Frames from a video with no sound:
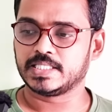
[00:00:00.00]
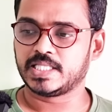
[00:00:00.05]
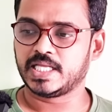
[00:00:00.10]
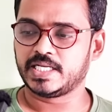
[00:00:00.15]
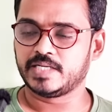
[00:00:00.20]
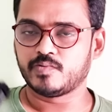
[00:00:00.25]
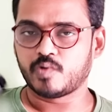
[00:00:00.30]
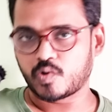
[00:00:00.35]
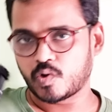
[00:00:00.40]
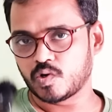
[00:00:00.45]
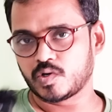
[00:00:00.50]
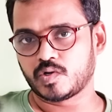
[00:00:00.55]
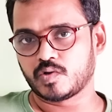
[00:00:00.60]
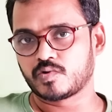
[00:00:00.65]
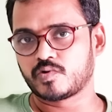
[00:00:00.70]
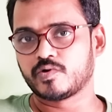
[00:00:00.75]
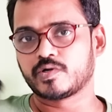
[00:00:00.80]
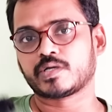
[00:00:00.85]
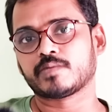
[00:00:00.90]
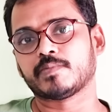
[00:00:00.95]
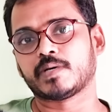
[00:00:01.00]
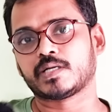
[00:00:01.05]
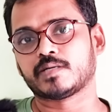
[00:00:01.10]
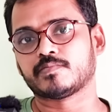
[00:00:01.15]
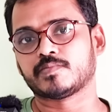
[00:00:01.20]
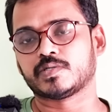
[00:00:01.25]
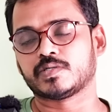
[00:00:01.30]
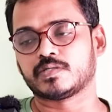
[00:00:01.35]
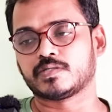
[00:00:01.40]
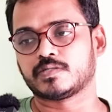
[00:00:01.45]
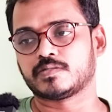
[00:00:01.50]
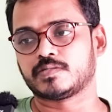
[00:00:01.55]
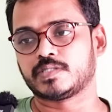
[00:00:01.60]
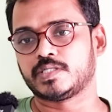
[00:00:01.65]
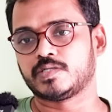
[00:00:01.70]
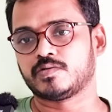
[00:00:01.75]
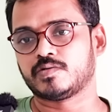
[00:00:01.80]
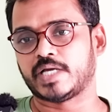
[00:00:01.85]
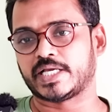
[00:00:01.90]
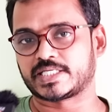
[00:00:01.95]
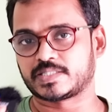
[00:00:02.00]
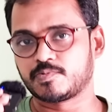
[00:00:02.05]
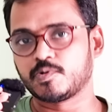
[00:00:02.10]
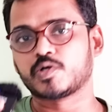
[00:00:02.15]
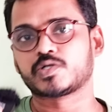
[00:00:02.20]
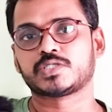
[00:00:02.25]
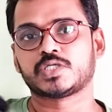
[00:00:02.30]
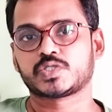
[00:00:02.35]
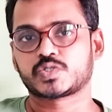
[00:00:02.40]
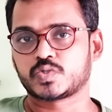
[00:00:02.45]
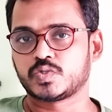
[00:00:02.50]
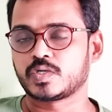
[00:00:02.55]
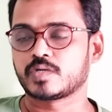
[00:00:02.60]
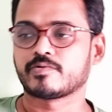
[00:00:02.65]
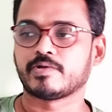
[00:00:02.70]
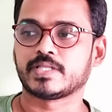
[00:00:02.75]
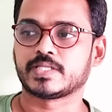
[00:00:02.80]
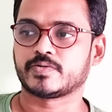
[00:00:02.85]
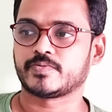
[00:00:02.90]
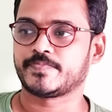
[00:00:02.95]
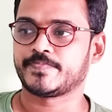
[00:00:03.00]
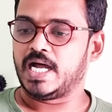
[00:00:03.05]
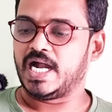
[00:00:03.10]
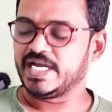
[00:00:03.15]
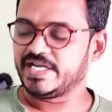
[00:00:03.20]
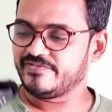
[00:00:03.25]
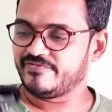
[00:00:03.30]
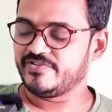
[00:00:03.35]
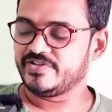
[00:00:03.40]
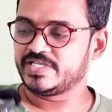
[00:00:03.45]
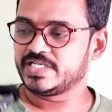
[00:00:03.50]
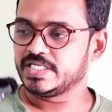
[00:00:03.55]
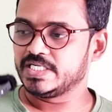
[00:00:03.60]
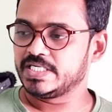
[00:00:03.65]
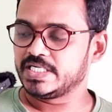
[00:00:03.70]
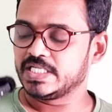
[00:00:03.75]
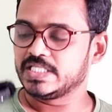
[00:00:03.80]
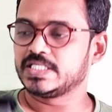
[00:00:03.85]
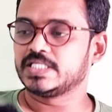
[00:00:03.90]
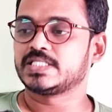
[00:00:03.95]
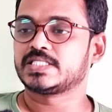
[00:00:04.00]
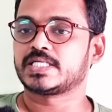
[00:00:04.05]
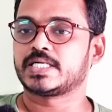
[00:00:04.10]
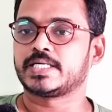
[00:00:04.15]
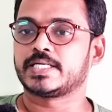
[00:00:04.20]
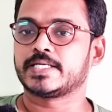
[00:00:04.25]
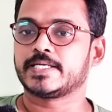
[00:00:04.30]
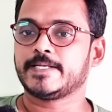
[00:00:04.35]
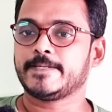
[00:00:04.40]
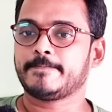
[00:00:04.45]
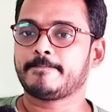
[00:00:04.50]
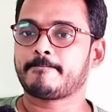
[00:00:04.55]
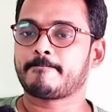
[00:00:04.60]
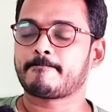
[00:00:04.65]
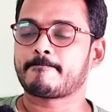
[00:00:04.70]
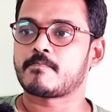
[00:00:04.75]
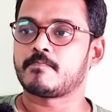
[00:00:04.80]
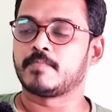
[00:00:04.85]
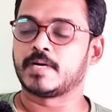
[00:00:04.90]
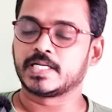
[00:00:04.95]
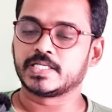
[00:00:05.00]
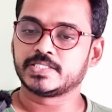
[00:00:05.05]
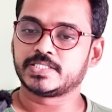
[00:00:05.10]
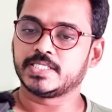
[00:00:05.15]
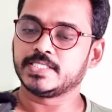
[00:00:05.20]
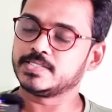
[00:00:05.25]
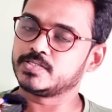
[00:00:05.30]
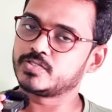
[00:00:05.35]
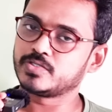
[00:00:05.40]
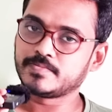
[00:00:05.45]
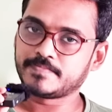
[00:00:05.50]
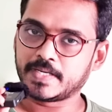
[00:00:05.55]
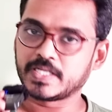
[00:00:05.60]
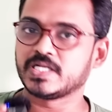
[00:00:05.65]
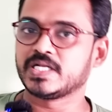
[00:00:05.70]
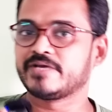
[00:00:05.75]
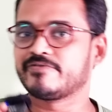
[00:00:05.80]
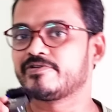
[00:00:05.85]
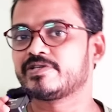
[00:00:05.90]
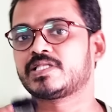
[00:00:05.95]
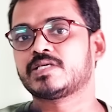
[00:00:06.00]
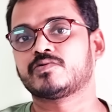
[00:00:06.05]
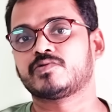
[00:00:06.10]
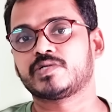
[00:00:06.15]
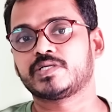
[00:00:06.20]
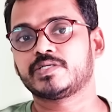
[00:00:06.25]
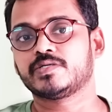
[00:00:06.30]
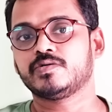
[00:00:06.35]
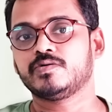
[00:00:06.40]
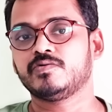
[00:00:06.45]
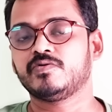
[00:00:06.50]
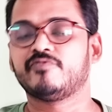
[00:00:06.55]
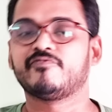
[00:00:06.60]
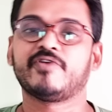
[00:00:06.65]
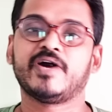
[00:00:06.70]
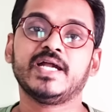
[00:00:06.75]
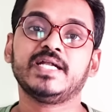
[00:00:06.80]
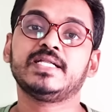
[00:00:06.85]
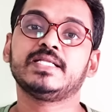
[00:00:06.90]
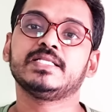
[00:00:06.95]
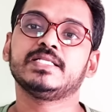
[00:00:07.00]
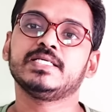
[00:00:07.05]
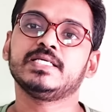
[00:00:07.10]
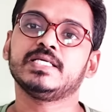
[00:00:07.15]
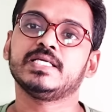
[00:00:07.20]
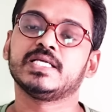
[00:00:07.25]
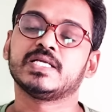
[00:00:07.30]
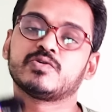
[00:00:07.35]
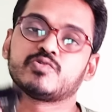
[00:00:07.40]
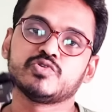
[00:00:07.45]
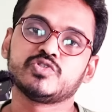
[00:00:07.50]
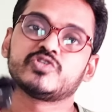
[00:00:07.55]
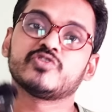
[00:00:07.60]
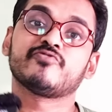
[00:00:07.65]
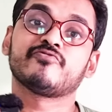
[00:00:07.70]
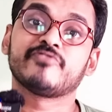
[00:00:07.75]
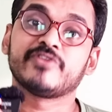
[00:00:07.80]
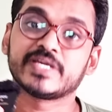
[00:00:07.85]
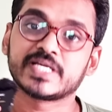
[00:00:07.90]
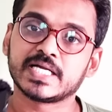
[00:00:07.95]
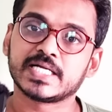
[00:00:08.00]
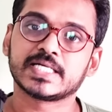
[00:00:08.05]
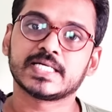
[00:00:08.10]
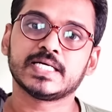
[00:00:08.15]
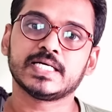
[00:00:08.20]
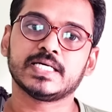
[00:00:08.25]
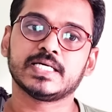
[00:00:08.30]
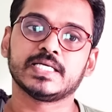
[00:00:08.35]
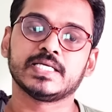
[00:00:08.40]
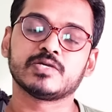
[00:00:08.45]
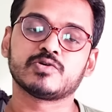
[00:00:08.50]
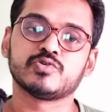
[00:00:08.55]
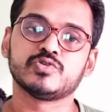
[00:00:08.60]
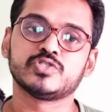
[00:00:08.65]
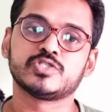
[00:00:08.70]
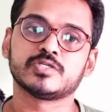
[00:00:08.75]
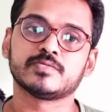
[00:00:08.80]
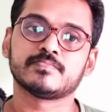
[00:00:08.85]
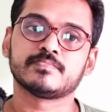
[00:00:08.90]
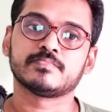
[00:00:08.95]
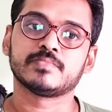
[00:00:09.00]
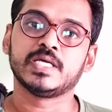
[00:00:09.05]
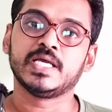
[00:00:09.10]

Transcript: దాన్ని ఒక్కోటి ఒక్కోటి మనము యూనో ఎక్స్ప్లోర్ చేసుకుంటూ వెళ్దాం ఆర్టిఫిషియల్ ఇంటెలిజెన్స్ అంటే మనం చేస్తున్న పనులు ఏవైతే ఉన్నాయో వాటిని ఇంకొంచెం వేగంగా ఇంకొంచెం